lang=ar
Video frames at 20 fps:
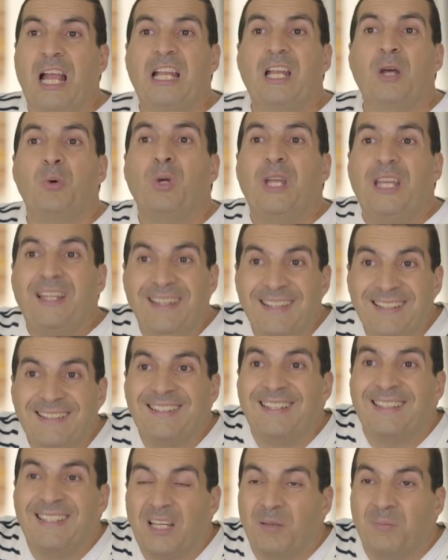لو
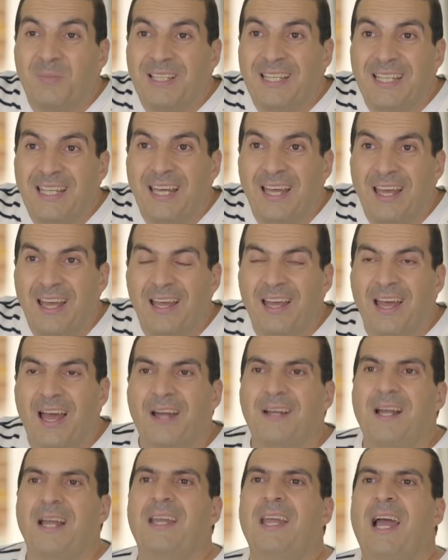قدرت تعمليها
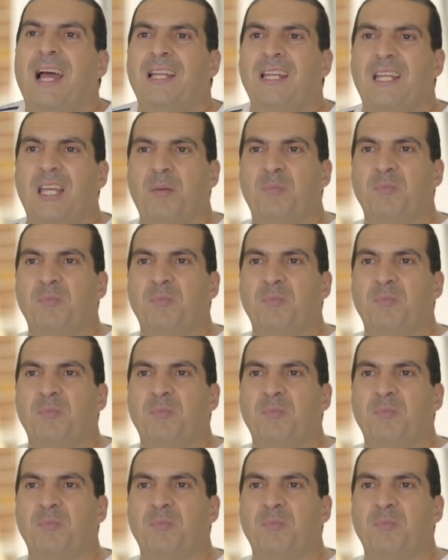أرجع لك